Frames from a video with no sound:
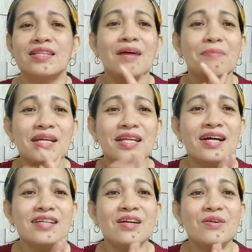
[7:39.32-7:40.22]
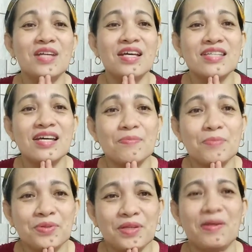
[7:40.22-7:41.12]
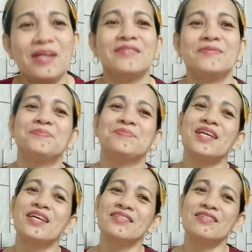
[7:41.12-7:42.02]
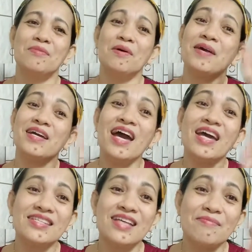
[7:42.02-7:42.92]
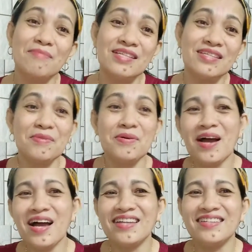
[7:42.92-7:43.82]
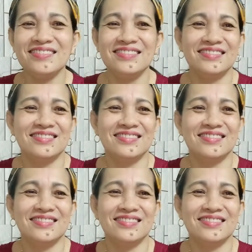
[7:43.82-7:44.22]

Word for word: tama na ang sakuna sana po, di ba? So, bye-bye guys. God bless everyone.